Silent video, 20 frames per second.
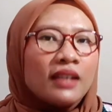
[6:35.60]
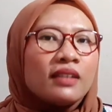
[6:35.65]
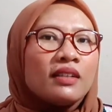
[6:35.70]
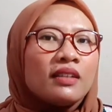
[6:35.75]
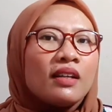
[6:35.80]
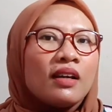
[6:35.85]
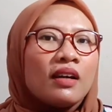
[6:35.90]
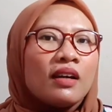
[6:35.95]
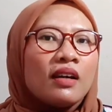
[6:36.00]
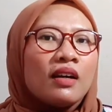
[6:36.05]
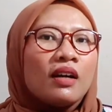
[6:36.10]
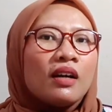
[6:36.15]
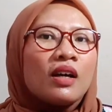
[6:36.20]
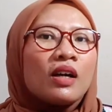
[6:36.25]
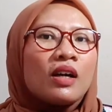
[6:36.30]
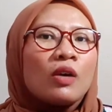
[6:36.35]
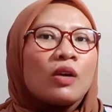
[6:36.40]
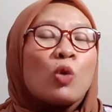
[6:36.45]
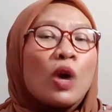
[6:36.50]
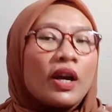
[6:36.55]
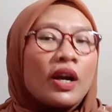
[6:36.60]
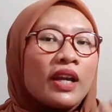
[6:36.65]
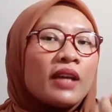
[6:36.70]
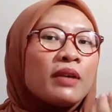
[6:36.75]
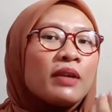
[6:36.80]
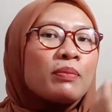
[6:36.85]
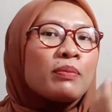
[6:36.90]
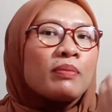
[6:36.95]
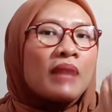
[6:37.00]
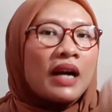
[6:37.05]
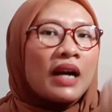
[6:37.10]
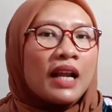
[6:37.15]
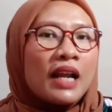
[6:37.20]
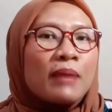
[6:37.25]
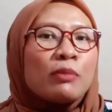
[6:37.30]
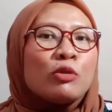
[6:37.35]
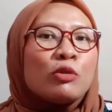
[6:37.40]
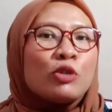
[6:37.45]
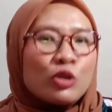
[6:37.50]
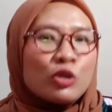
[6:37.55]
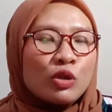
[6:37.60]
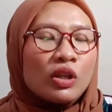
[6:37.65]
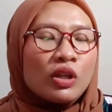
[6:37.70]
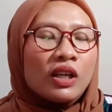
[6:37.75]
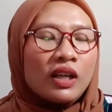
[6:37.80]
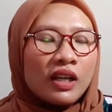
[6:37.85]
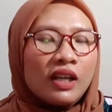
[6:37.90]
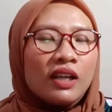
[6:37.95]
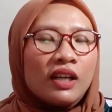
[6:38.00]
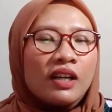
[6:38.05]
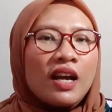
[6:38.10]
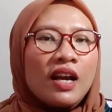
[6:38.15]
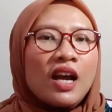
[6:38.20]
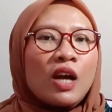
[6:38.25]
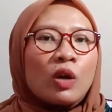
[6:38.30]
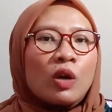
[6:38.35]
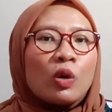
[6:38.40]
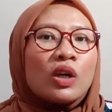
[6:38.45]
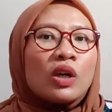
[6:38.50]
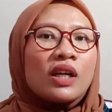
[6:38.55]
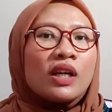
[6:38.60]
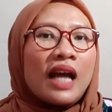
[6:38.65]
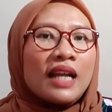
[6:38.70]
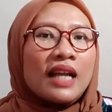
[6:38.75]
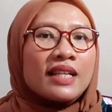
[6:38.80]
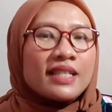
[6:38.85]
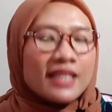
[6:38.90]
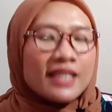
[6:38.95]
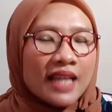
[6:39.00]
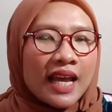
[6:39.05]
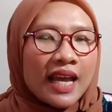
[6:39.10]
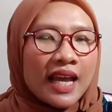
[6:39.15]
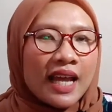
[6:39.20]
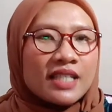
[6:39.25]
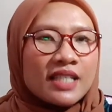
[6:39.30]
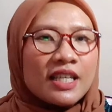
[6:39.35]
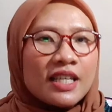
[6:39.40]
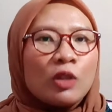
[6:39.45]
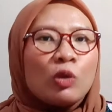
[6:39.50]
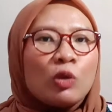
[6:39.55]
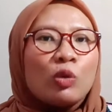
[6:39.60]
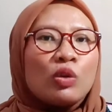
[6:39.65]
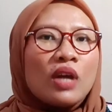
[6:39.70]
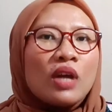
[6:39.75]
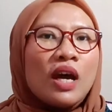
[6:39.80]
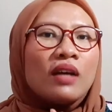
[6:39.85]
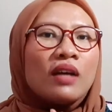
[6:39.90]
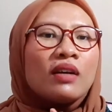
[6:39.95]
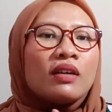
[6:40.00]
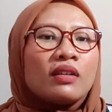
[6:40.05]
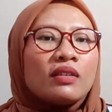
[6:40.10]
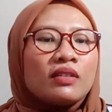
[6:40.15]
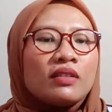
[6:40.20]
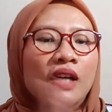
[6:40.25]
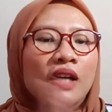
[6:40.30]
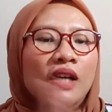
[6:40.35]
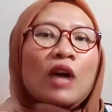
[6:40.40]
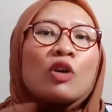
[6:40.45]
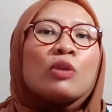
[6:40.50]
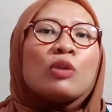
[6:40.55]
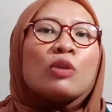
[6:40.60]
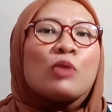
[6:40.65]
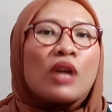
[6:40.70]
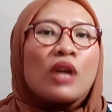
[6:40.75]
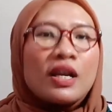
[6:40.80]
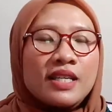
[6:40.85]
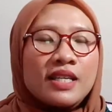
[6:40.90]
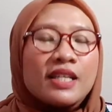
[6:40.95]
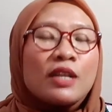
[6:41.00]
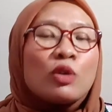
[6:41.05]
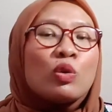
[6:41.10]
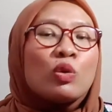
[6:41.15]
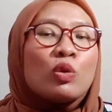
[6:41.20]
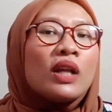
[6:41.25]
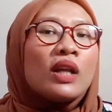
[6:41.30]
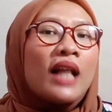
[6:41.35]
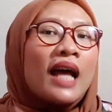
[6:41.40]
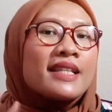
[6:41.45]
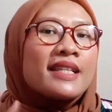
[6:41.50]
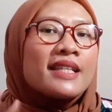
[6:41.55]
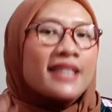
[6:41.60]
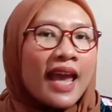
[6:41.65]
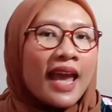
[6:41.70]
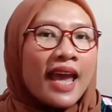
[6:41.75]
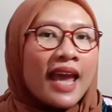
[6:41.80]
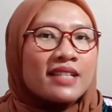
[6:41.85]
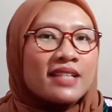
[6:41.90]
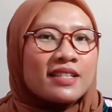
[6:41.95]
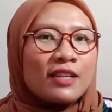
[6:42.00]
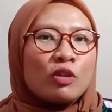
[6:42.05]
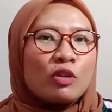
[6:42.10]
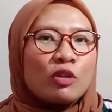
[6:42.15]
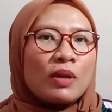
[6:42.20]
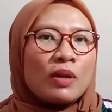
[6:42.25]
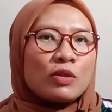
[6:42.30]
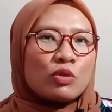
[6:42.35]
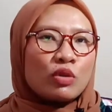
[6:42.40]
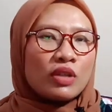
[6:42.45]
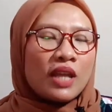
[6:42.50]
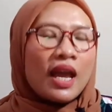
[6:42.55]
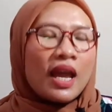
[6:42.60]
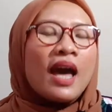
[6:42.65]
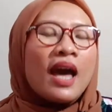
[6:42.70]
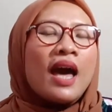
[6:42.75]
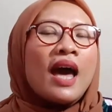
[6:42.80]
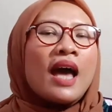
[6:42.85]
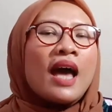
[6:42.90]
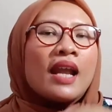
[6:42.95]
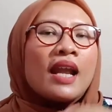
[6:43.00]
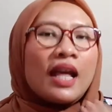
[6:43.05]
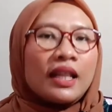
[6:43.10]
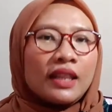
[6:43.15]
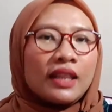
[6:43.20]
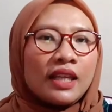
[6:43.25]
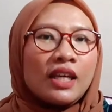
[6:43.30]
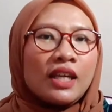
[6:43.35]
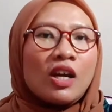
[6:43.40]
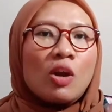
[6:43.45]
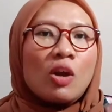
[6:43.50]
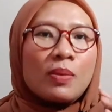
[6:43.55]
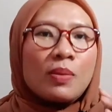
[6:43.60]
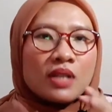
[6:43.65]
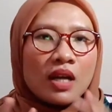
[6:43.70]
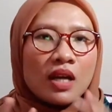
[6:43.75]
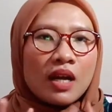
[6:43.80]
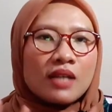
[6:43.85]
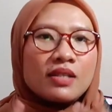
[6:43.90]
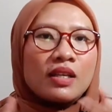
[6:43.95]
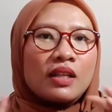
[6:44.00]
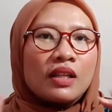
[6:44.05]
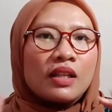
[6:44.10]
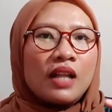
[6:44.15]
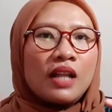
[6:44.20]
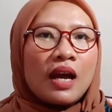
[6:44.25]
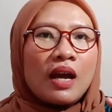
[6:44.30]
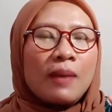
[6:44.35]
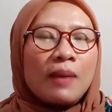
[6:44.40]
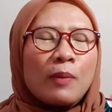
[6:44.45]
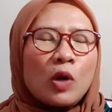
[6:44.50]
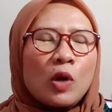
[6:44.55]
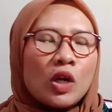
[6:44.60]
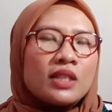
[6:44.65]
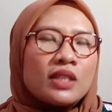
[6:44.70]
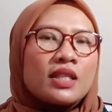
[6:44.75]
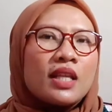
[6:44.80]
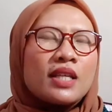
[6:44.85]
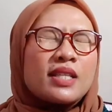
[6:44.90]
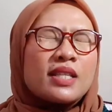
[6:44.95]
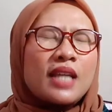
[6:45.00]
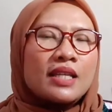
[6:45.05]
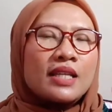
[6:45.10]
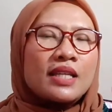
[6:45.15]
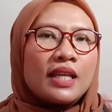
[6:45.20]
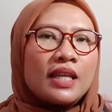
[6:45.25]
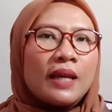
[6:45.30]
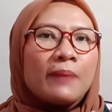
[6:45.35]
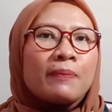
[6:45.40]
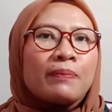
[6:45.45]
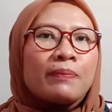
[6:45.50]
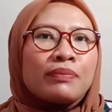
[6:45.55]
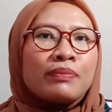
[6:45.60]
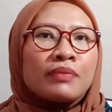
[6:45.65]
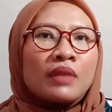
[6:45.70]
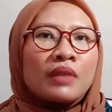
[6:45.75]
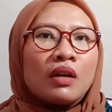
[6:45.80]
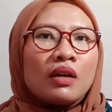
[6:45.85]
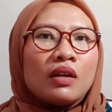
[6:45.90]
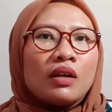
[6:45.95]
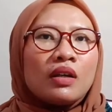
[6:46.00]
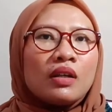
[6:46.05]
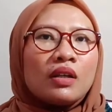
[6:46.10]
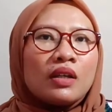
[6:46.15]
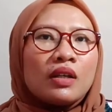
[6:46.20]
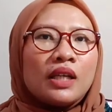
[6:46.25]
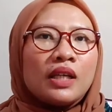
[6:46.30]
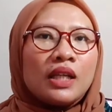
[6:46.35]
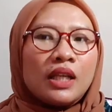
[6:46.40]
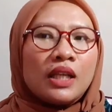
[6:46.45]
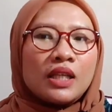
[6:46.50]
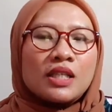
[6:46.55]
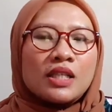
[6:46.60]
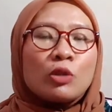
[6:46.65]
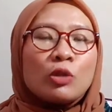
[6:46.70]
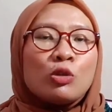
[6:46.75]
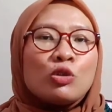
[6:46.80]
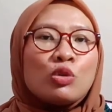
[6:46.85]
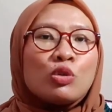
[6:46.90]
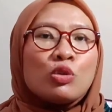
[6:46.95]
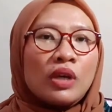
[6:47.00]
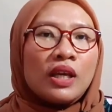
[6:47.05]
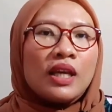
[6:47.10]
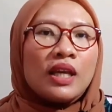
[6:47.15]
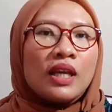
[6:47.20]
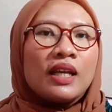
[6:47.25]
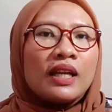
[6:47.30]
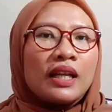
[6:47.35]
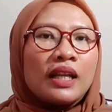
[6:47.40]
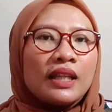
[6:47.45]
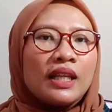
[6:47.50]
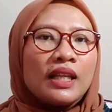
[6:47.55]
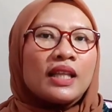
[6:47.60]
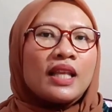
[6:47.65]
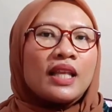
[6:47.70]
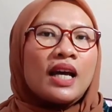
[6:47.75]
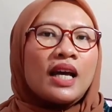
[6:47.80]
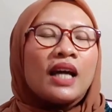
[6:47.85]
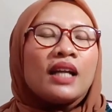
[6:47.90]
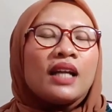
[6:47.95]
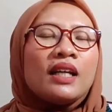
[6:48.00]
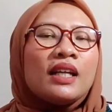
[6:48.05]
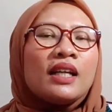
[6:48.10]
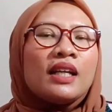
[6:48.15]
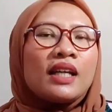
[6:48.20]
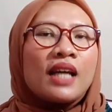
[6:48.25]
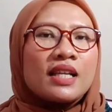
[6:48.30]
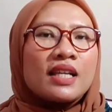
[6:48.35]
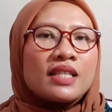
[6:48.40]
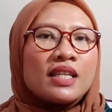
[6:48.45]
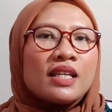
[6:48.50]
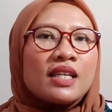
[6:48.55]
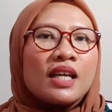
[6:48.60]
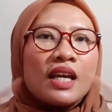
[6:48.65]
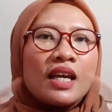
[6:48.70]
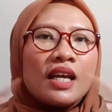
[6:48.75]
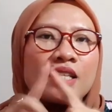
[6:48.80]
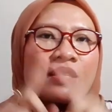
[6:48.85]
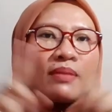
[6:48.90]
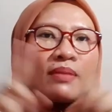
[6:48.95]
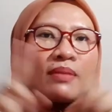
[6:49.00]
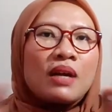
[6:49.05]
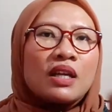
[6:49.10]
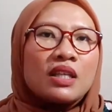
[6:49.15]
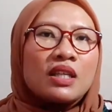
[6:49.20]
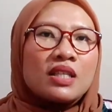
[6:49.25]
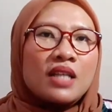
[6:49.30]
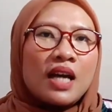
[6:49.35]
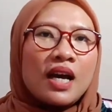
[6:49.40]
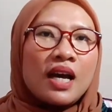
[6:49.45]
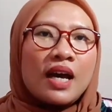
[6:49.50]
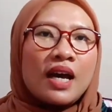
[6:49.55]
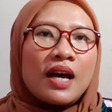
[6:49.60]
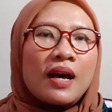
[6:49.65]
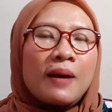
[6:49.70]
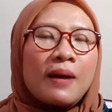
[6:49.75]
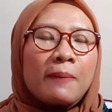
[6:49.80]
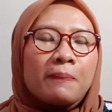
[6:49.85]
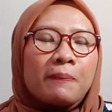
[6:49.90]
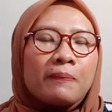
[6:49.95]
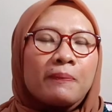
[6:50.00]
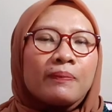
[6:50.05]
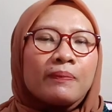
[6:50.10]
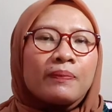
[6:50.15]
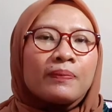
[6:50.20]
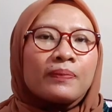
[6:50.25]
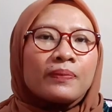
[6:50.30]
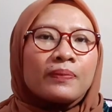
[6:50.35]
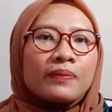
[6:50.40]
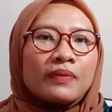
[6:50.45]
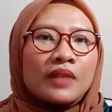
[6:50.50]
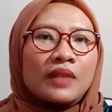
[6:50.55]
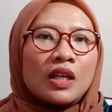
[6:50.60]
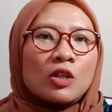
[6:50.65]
akan uh, uangnya bakalan muncul ke Google AdSense gitu udah terakumulasi di Google AdSense gitu maksudnya nanti kalau misalkan setelah monetisasi uh, disetujui nanti kita akan dikasih kayak semacam